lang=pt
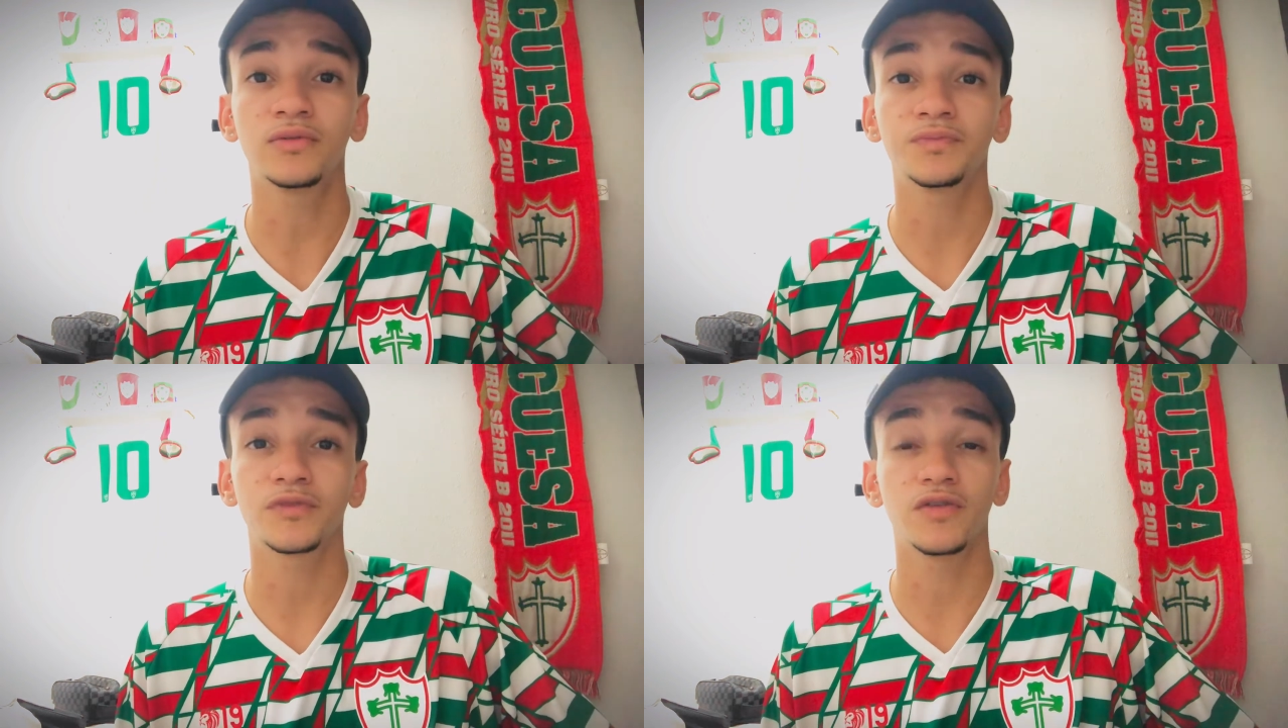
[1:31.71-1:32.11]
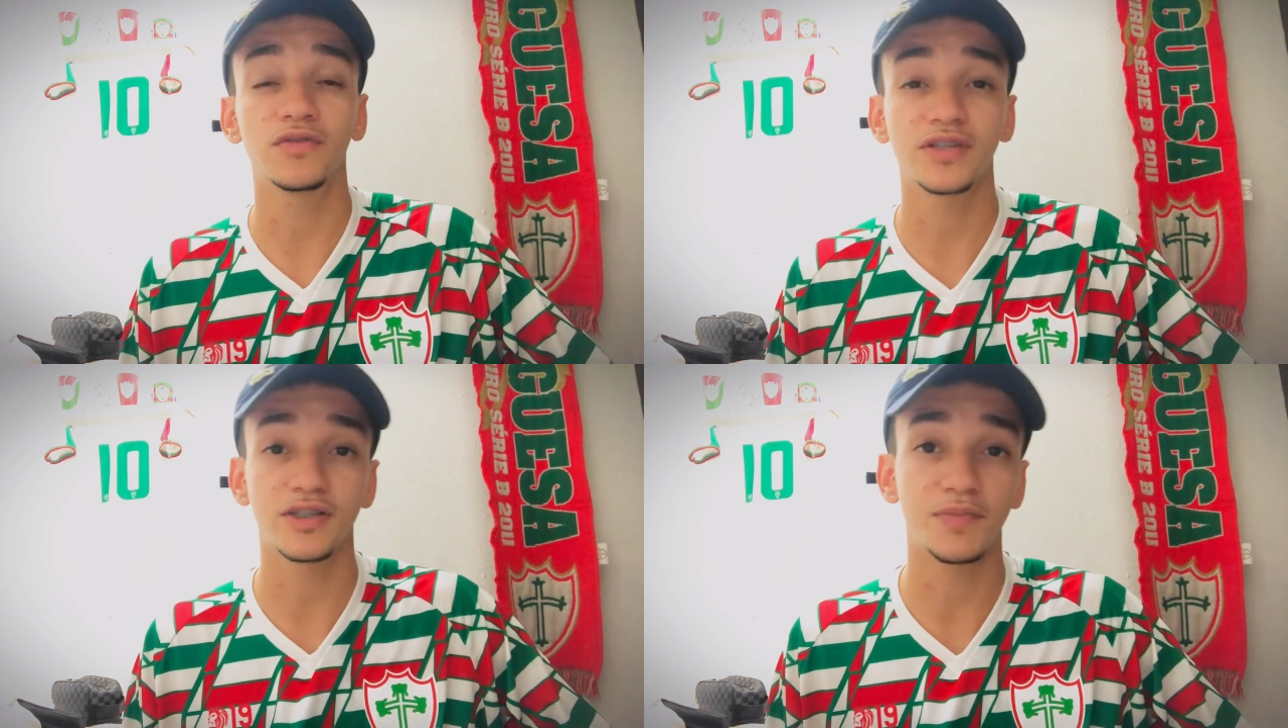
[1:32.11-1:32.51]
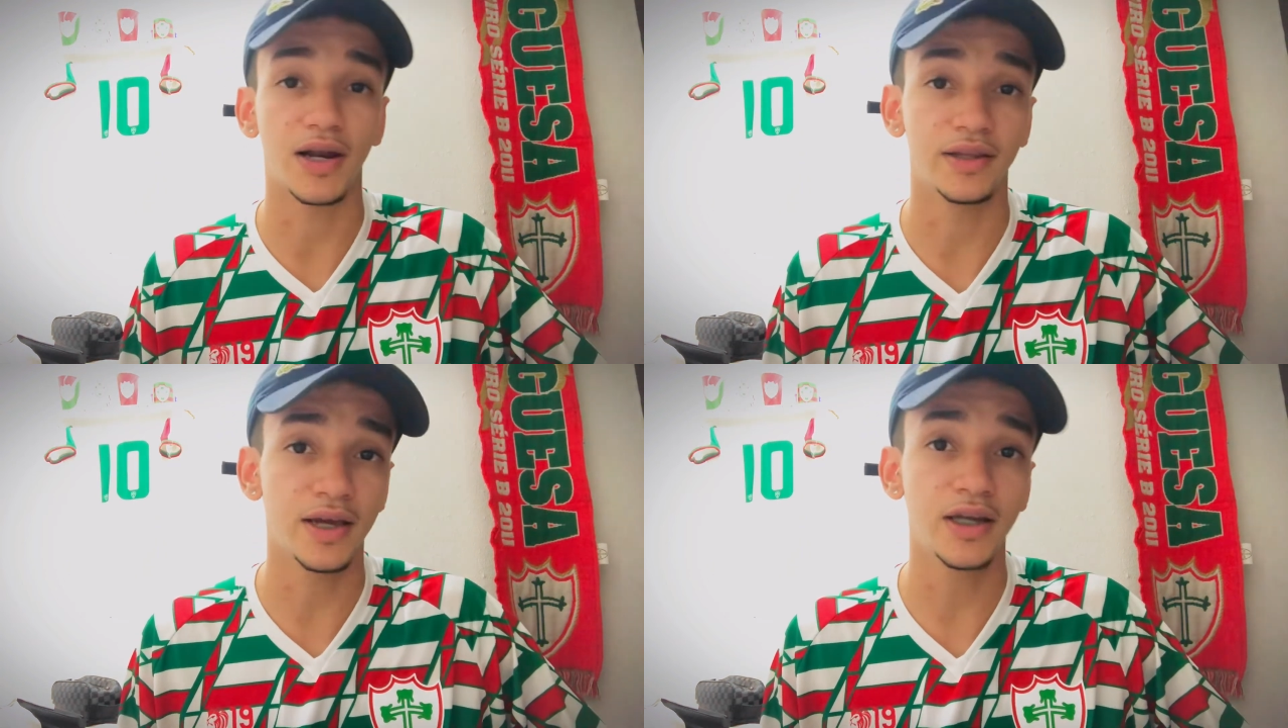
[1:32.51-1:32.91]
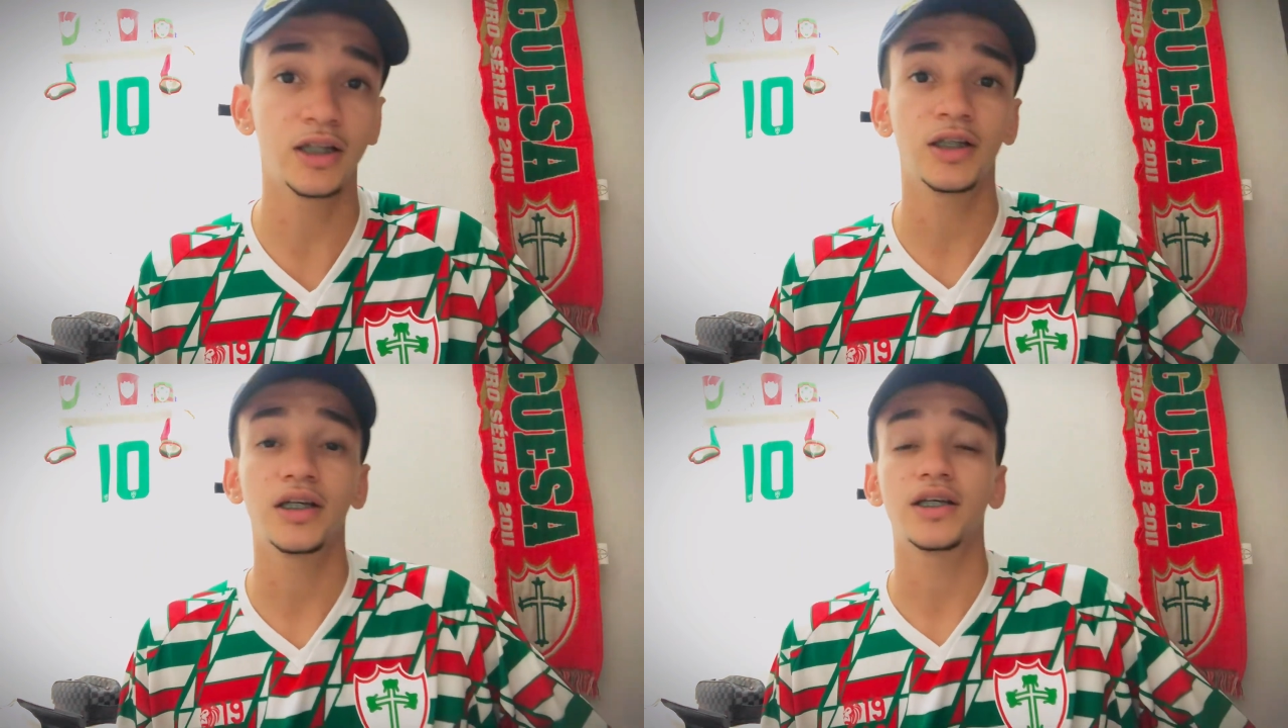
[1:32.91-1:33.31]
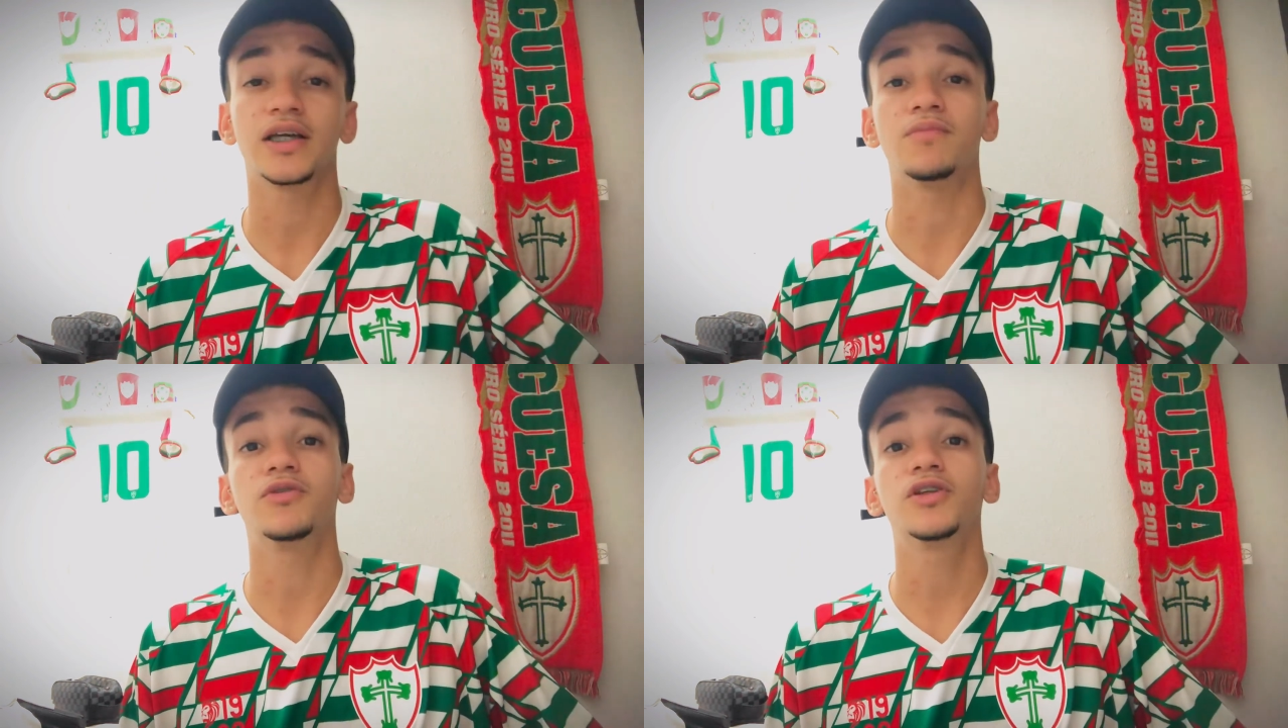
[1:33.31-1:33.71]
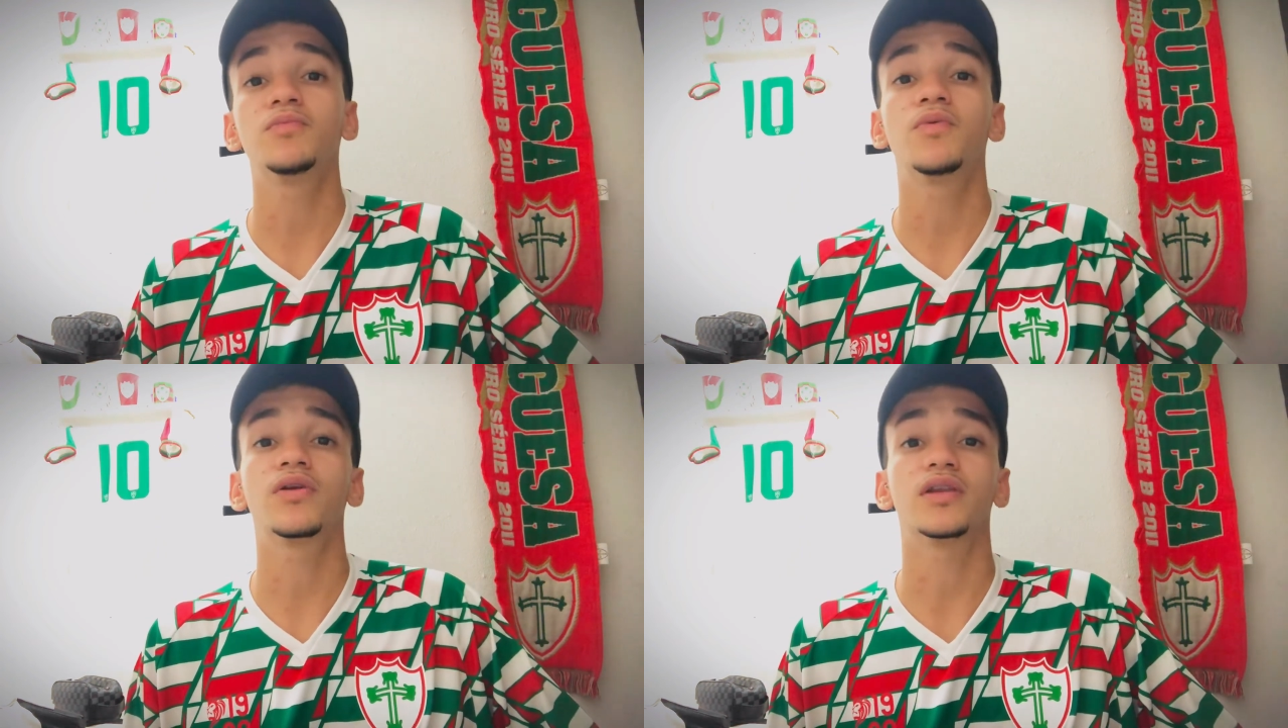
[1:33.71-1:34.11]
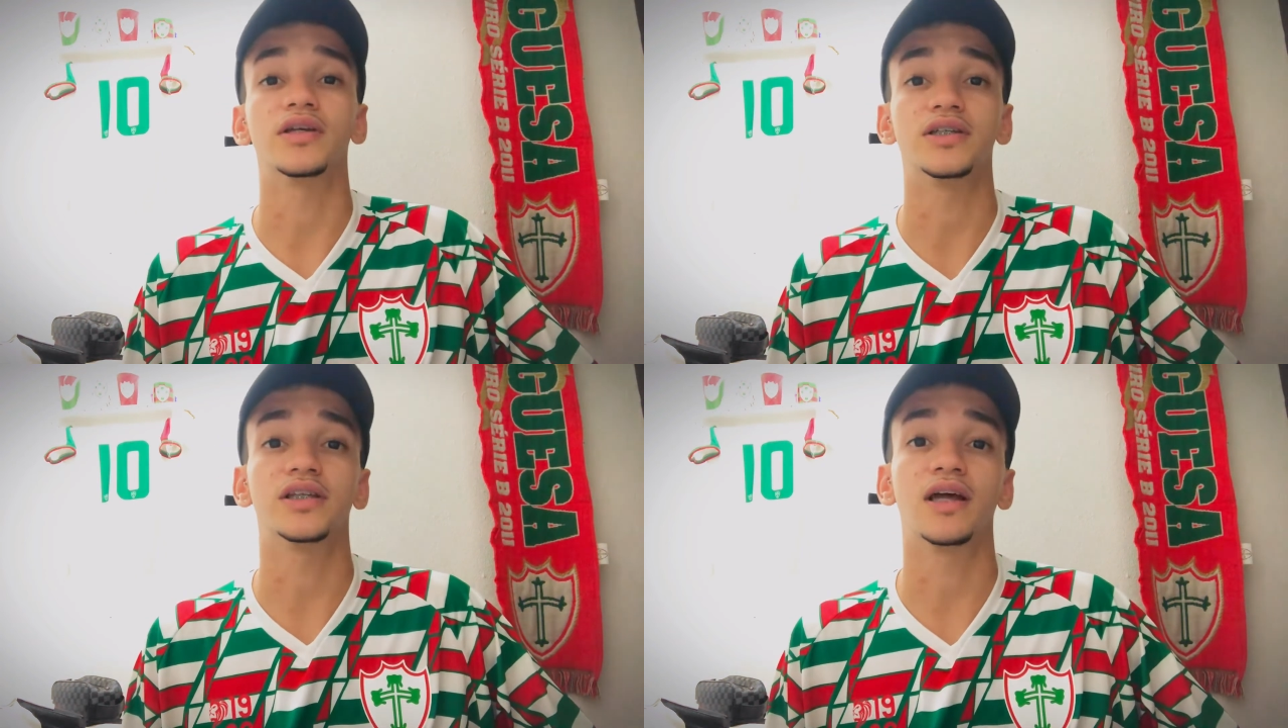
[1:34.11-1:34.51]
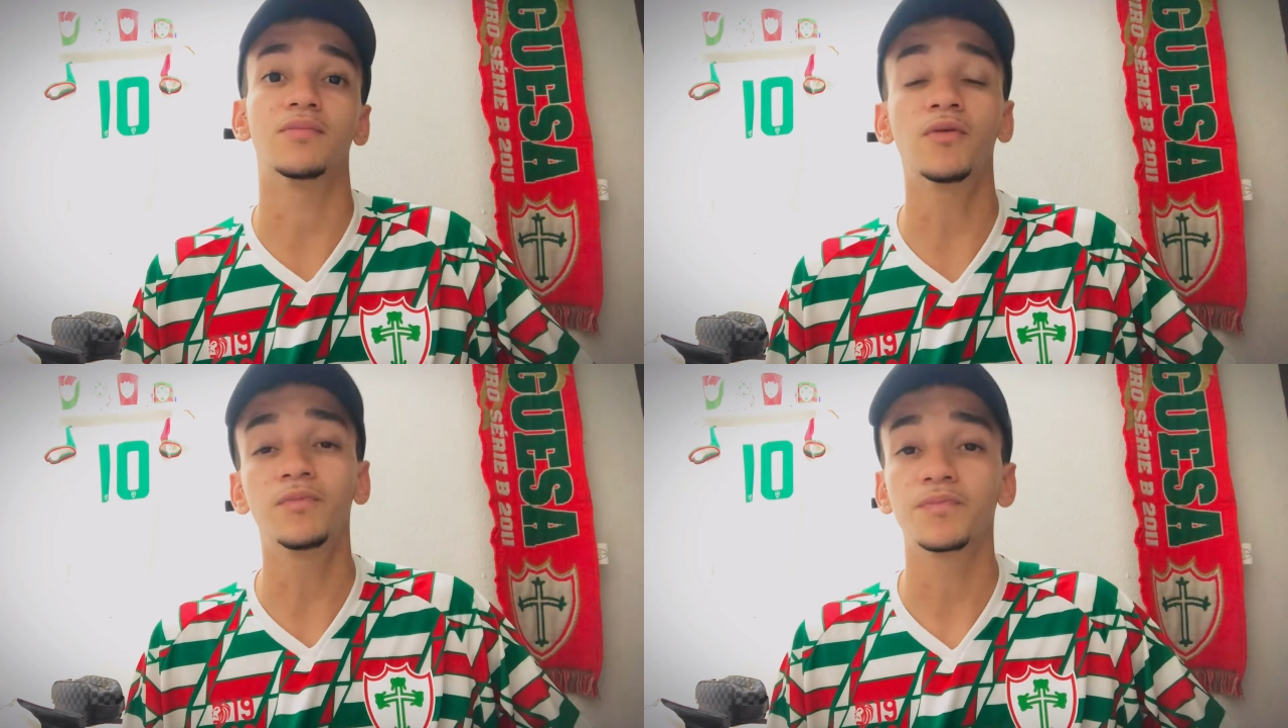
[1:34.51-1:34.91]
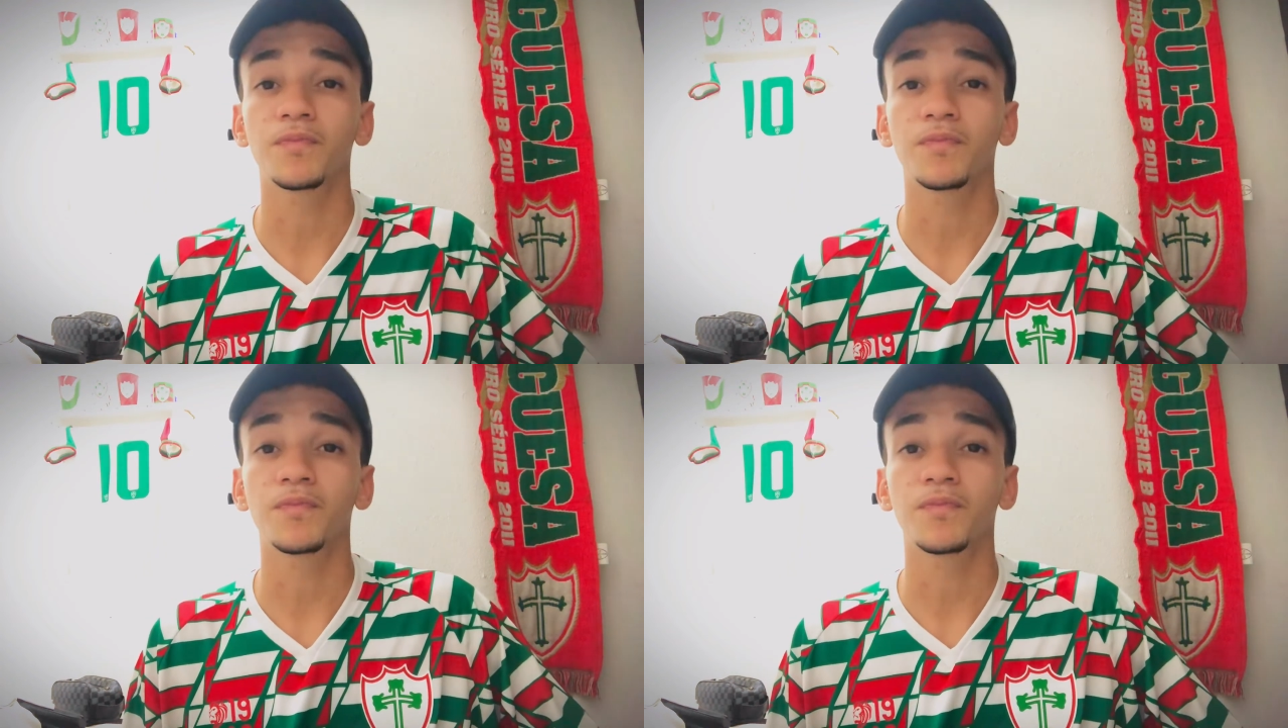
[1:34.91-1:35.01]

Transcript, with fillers: o que você espera dele, que é muito importante, tá bom?